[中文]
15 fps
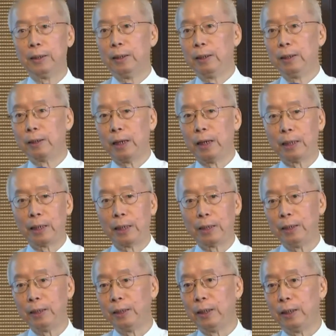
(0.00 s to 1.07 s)
刚刚听
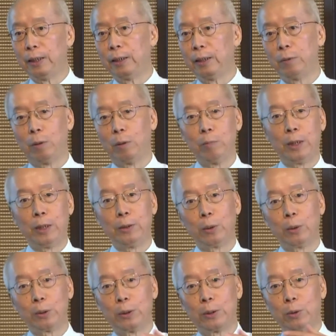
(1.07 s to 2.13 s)
了我们恩中
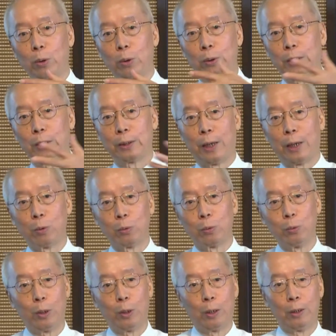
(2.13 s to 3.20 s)
师兄的导读
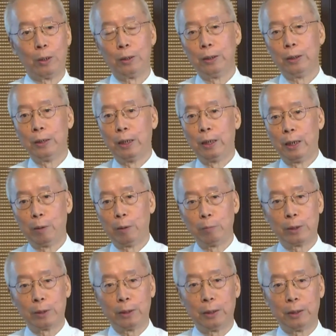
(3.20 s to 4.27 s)
哈，还有我们这
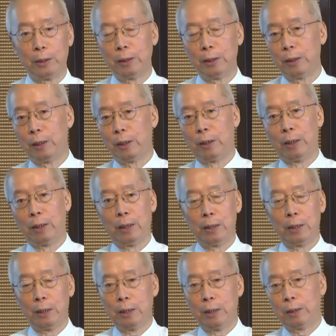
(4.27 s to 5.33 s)
个啊
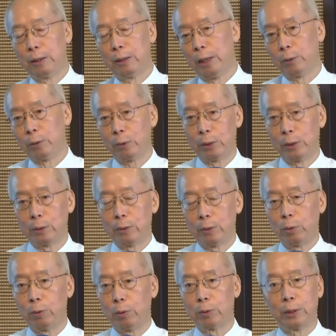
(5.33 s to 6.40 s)
安顺师
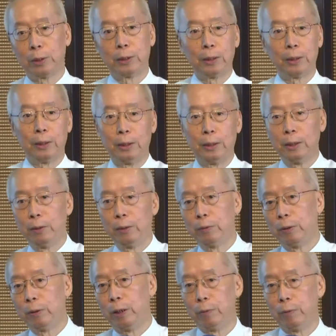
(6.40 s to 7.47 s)
兄的这个
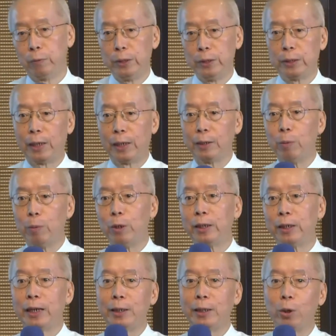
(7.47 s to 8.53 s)
啊分享，有没有很
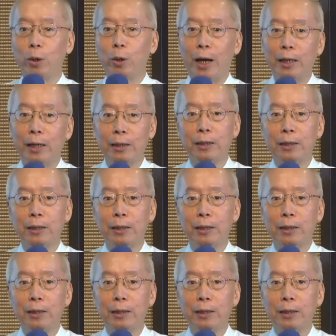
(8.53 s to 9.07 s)
感动啊？